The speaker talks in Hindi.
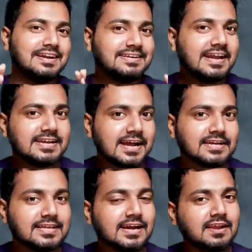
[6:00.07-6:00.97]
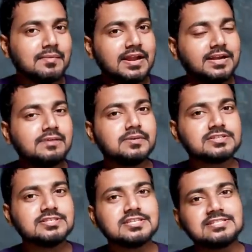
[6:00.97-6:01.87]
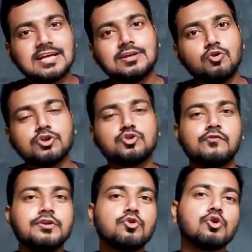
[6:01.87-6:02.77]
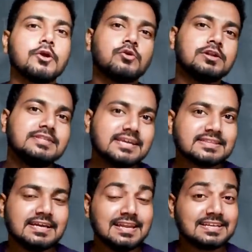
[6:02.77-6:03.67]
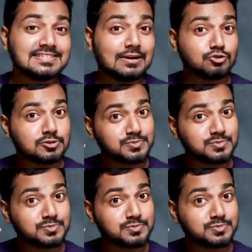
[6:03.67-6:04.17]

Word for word: ये डेटा कहता है करीबन 80 परसेंट से ज़्यादा लोग हैं जो कि वीडियो को रेगुलर देखते हैं लेकिन चैनल को